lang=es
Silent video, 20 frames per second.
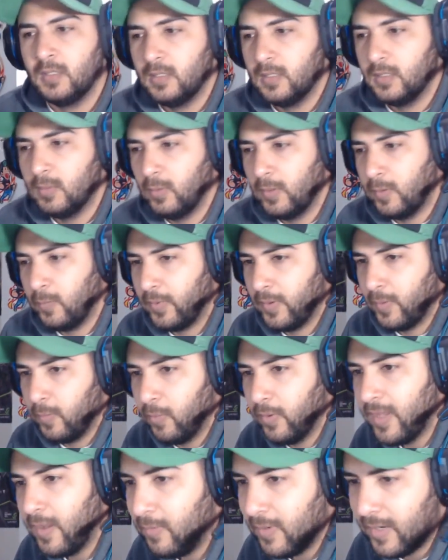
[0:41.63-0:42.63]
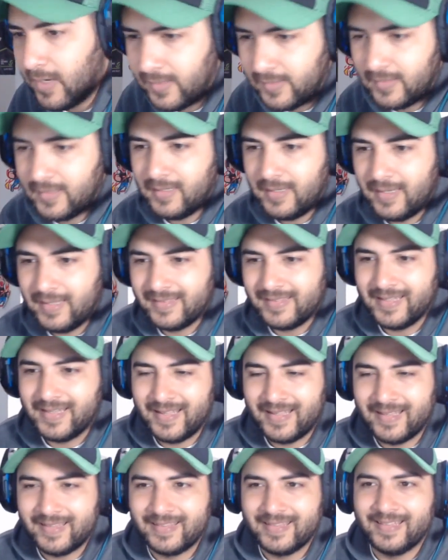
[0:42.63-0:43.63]
Y bueno, pues voy a hablar
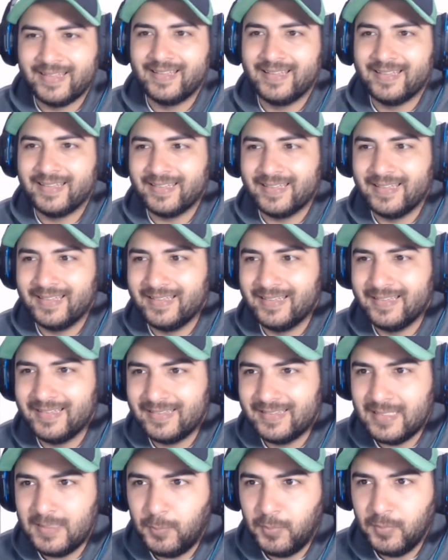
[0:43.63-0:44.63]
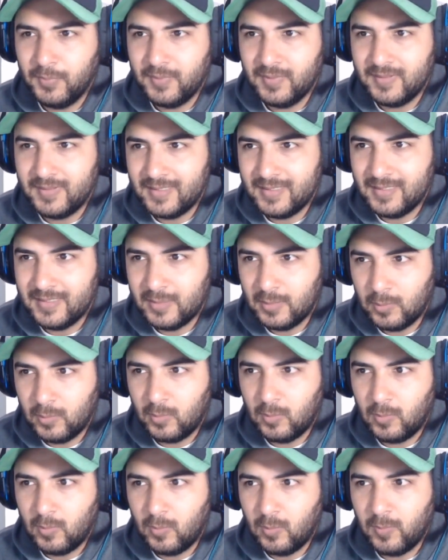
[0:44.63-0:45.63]
del tipo de
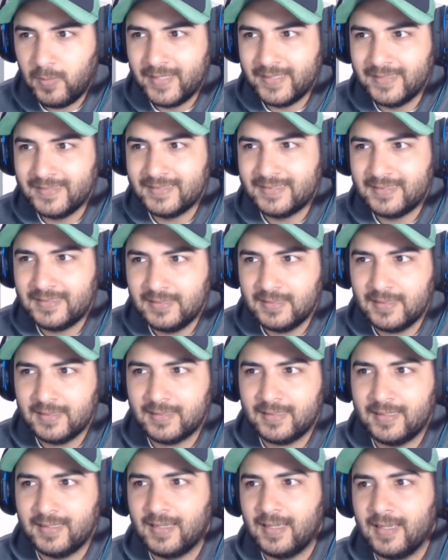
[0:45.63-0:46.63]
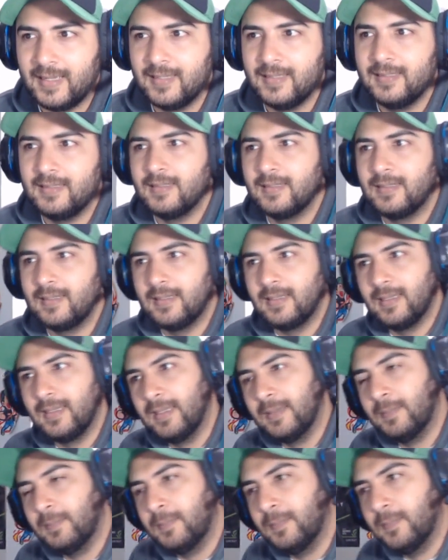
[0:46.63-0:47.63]
delincuencia que hay
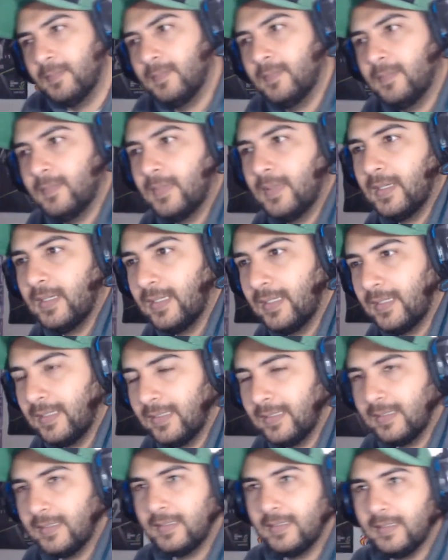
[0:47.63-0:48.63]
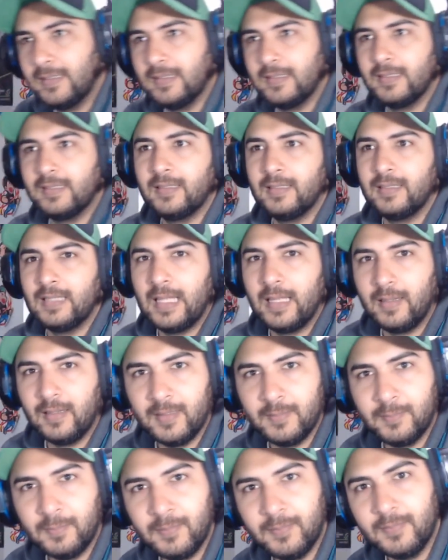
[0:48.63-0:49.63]
en, en,
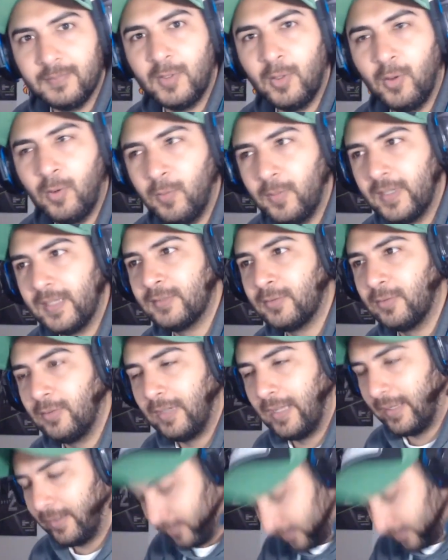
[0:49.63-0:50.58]
los venezolanos.